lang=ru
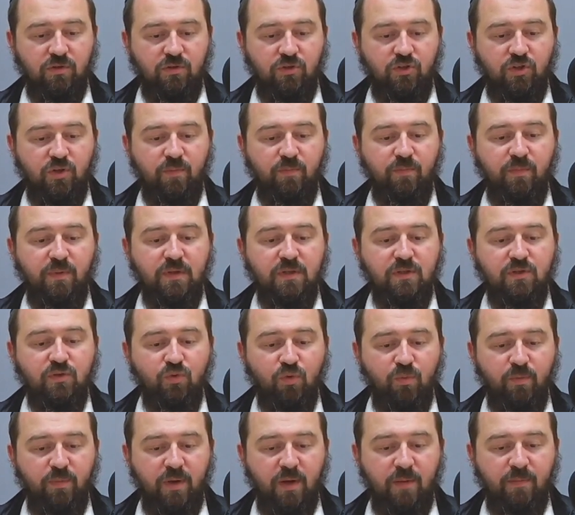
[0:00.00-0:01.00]
чем
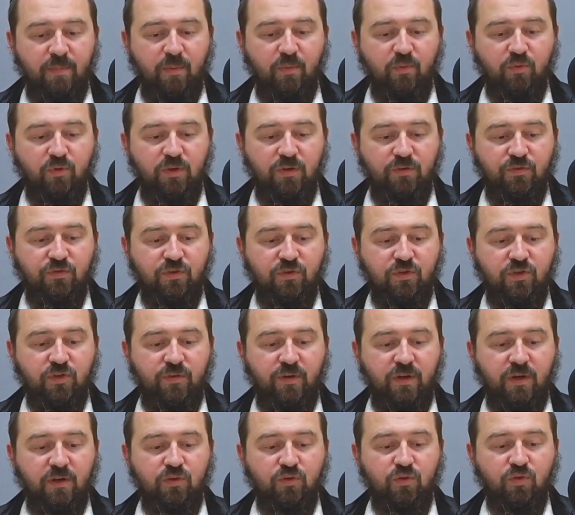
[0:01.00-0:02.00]
безумие, побудившее
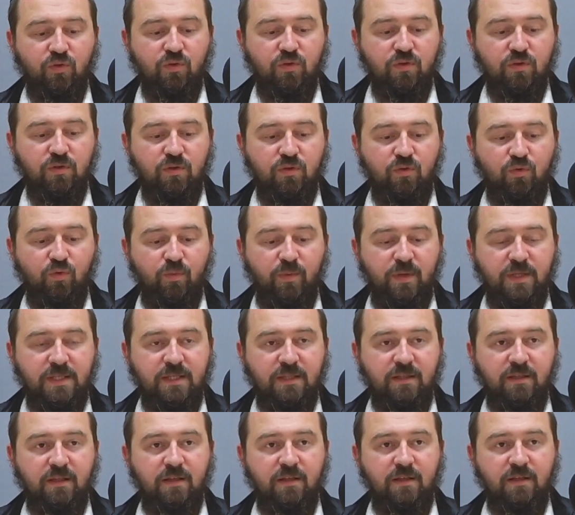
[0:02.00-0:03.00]
человека
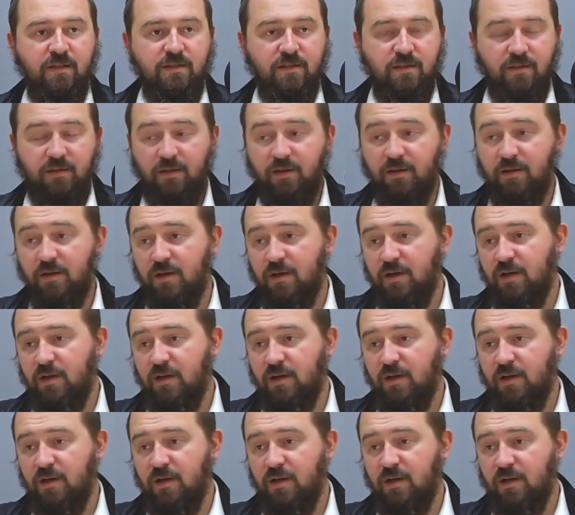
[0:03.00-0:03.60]
глумиться над истиной.